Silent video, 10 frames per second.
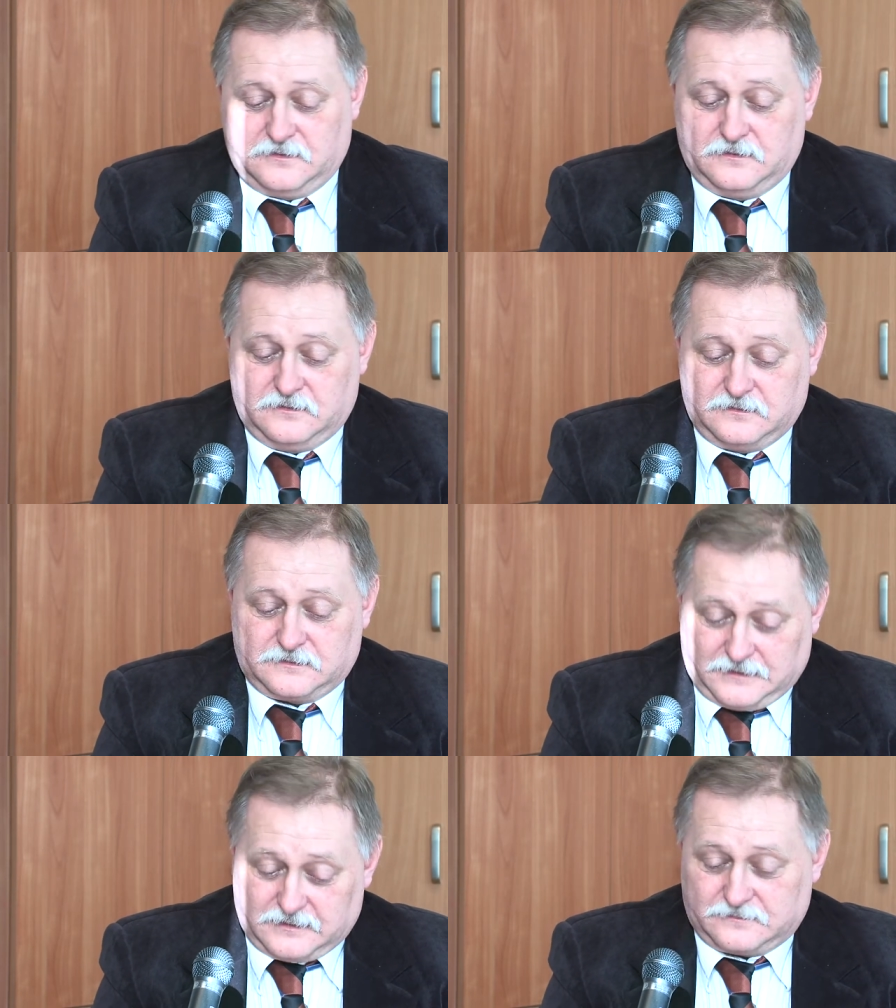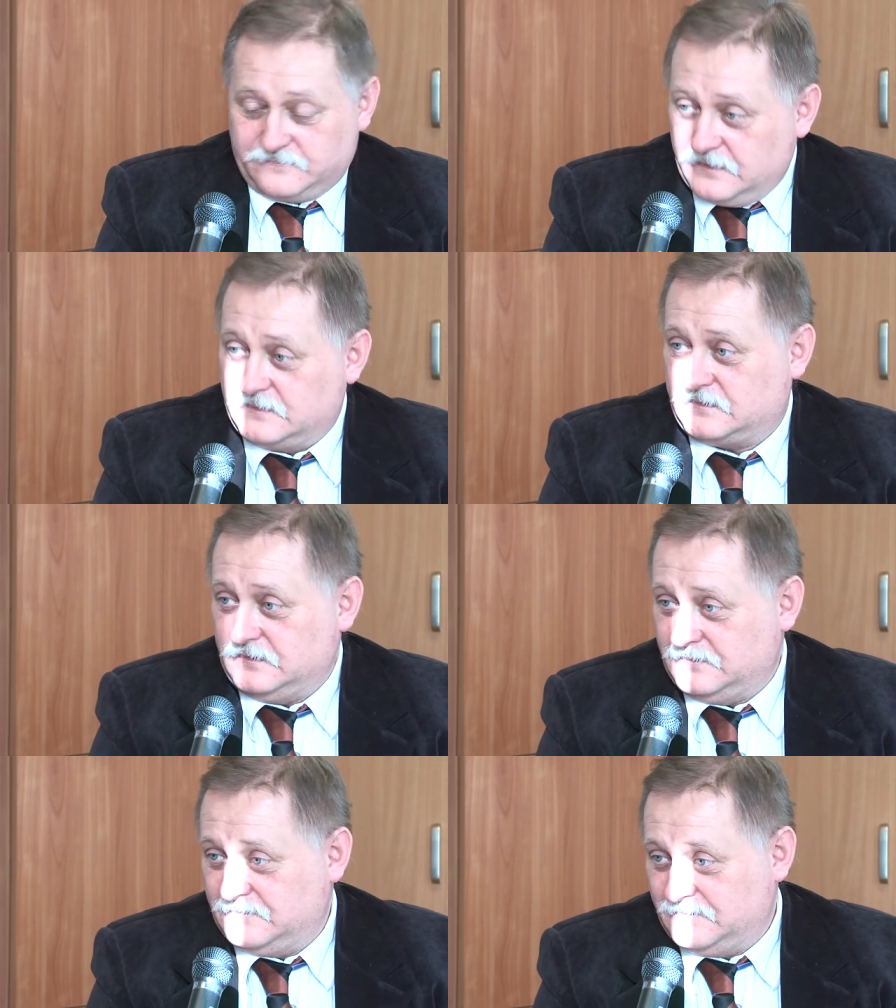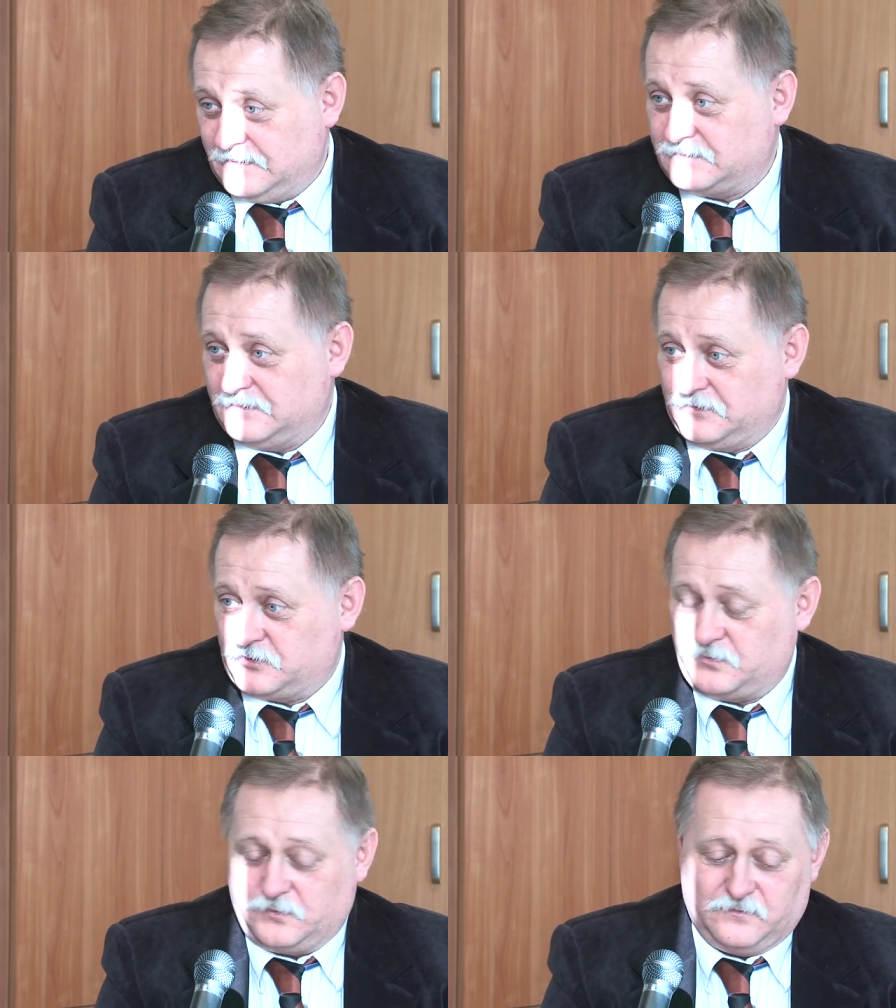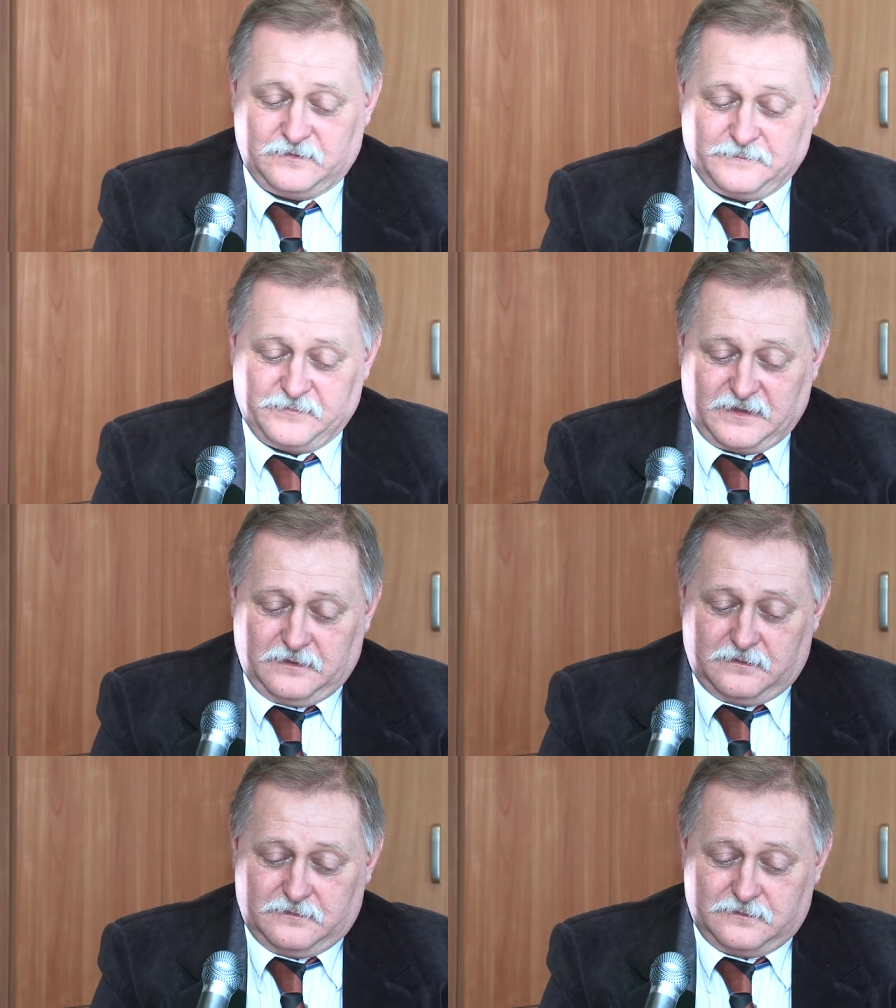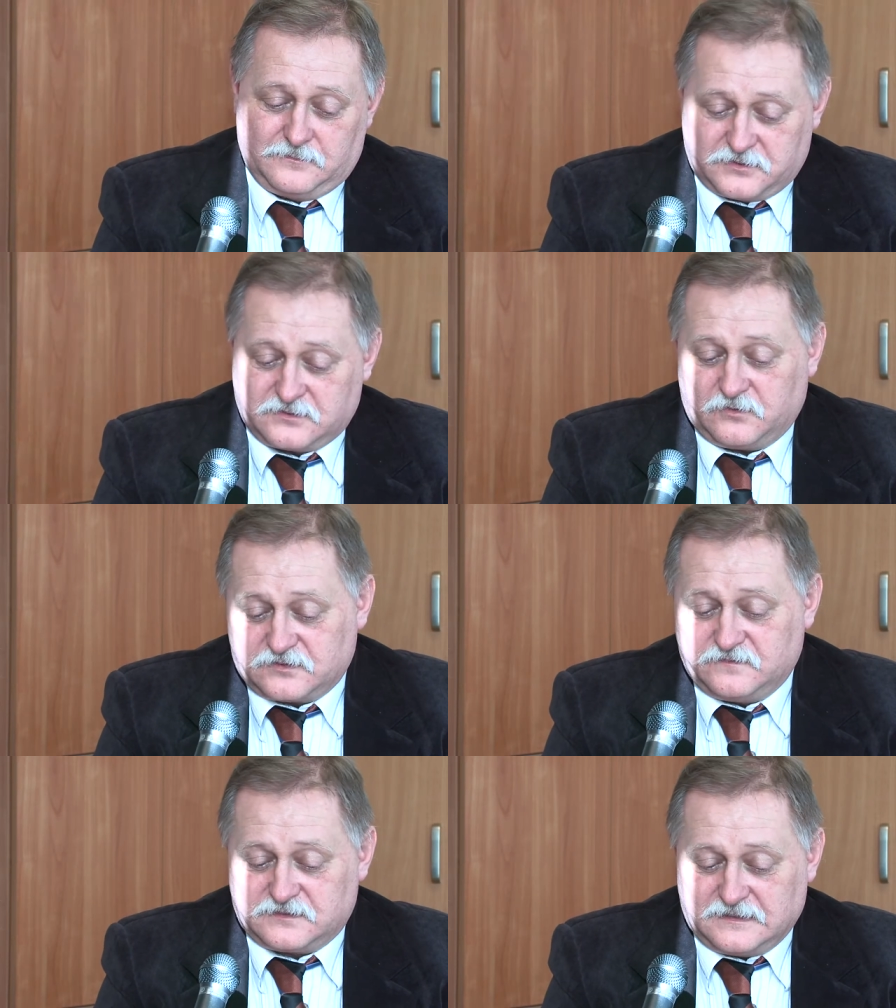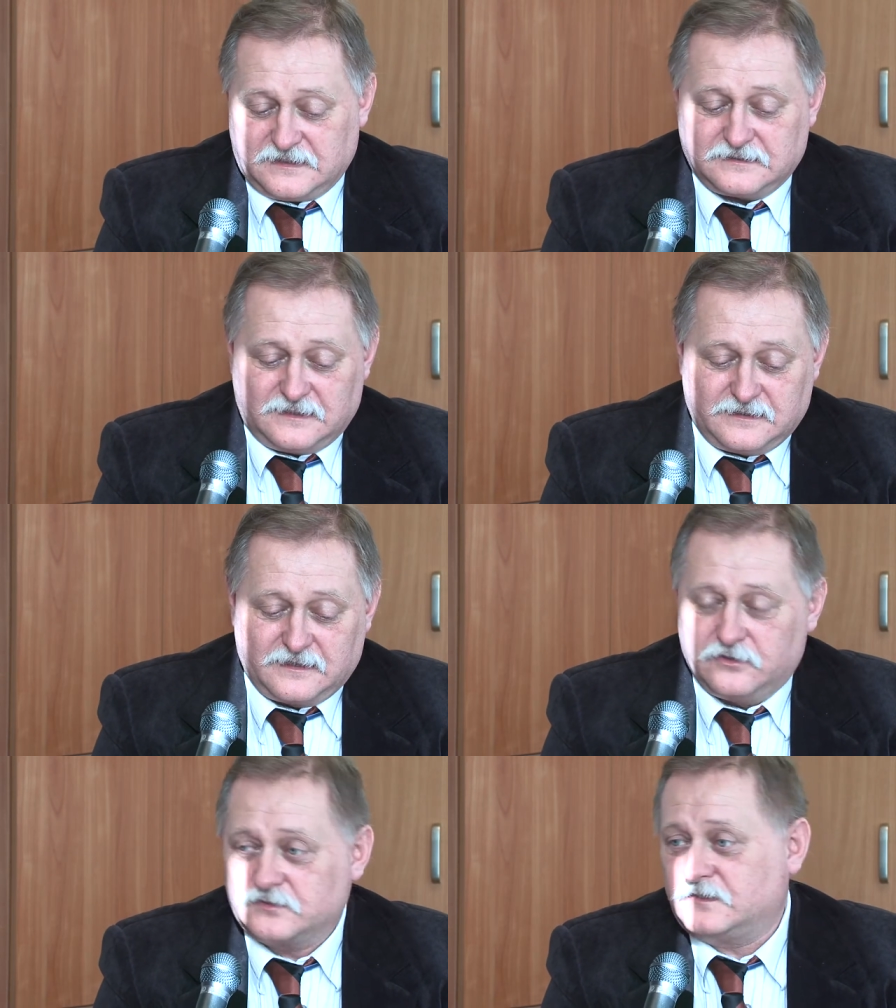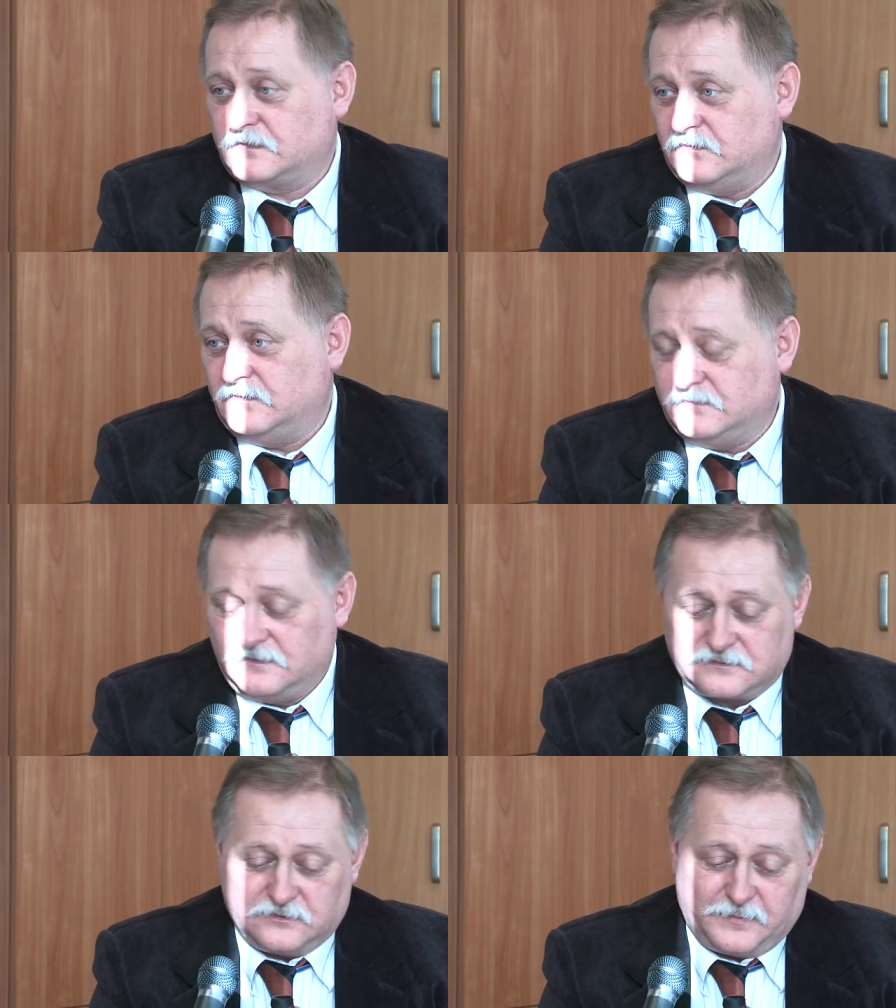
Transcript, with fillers: y, tak, więcej, więcej niż połowa. Y, przy czym oczywiście nadal najgorsze to jest to